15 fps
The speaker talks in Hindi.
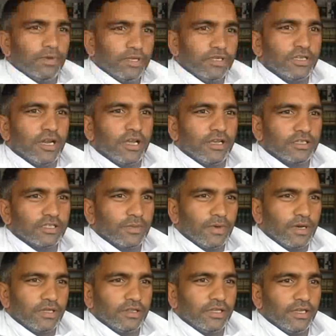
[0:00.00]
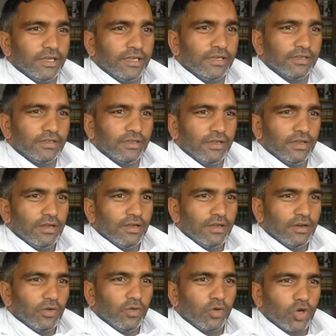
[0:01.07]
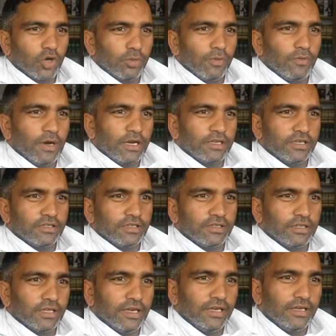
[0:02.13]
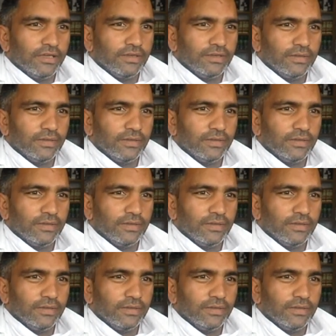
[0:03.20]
किस राय कस्टमर आते हैं नोट में बारिश आ सकता है